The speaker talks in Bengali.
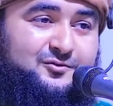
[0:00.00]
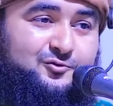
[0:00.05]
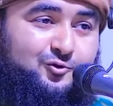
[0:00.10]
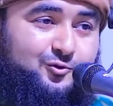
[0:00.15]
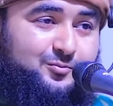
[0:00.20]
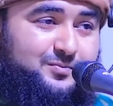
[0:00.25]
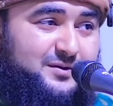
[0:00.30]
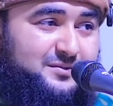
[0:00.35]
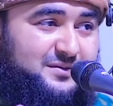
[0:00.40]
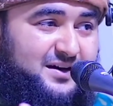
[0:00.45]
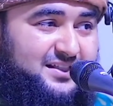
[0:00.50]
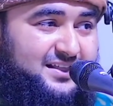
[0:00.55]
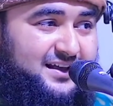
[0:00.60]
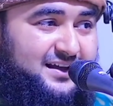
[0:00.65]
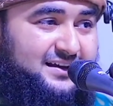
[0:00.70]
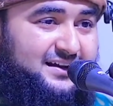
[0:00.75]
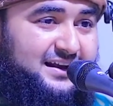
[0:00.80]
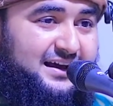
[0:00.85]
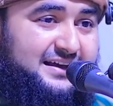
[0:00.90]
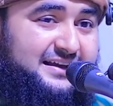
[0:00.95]
টুপি
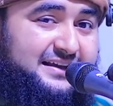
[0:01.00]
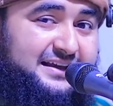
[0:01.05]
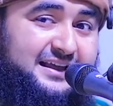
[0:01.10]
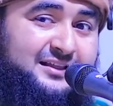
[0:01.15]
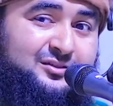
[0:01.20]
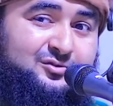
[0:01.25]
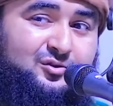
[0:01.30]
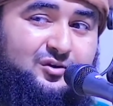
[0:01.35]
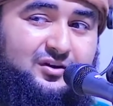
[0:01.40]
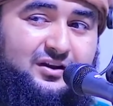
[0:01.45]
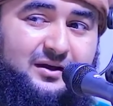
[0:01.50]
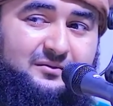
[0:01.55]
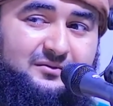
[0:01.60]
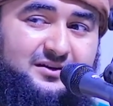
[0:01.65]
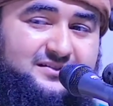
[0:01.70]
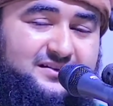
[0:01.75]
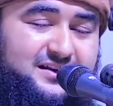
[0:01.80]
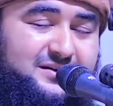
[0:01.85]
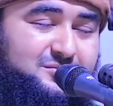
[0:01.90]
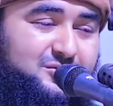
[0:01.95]
মাথায় নাই কিন্তু
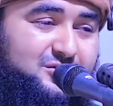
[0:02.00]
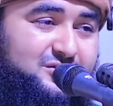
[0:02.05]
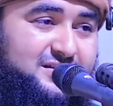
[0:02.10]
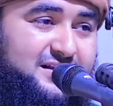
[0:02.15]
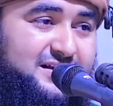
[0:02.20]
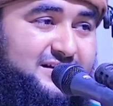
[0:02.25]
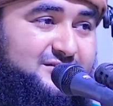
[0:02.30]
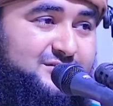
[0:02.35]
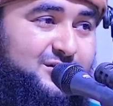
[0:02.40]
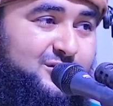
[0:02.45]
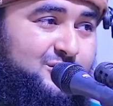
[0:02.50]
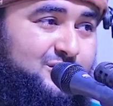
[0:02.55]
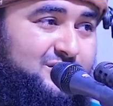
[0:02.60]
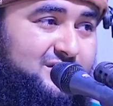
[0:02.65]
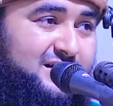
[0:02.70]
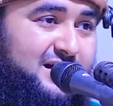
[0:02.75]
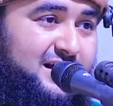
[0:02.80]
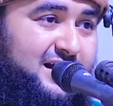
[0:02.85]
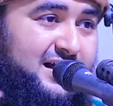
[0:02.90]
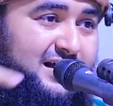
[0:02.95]
নামাজের মধ্যে যখন
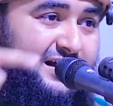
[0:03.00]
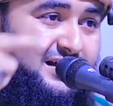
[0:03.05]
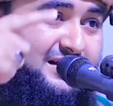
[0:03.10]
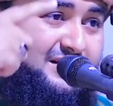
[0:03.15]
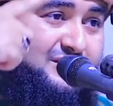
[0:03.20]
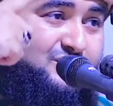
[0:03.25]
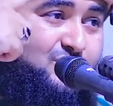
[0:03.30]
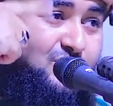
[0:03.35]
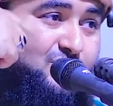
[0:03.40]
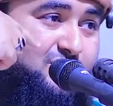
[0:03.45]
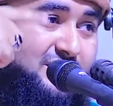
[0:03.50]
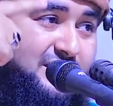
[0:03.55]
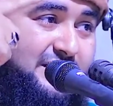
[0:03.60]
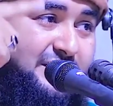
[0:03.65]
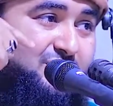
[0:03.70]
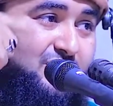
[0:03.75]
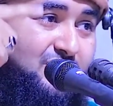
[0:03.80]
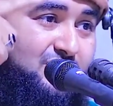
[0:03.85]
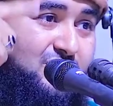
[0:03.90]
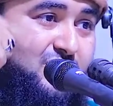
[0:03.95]
দাঁড়ায় এই চোখ
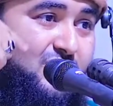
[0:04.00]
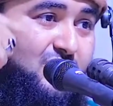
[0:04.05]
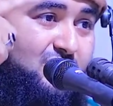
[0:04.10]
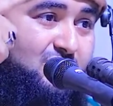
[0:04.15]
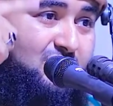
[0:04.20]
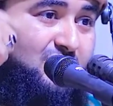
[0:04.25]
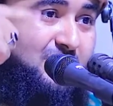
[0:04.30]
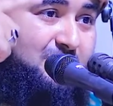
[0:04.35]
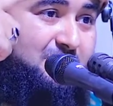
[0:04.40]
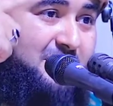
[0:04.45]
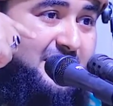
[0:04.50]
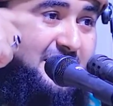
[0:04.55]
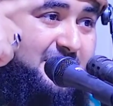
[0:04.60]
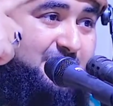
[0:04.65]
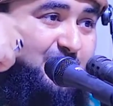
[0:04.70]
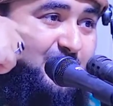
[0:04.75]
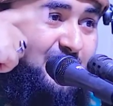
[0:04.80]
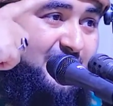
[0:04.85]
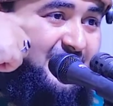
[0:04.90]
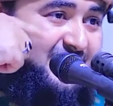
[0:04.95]
দিয়ে দরদর করে পানি
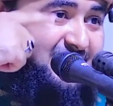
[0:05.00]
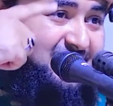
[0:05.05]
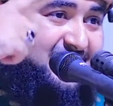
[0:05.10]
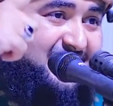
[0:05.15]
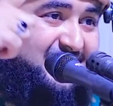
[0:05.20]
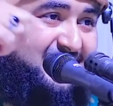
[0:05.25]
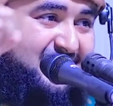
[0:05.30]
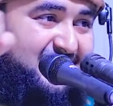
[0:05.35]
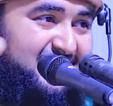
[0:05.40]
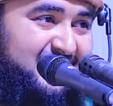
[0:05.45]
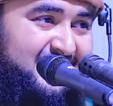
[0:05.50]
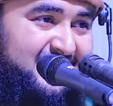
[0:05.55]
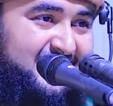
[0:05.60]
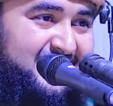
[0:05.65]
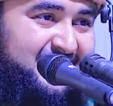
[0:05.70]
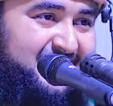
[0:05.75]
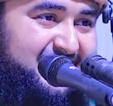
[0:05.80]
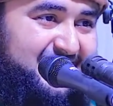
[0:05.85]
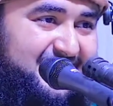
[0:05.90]
পড়ে আছে না নাই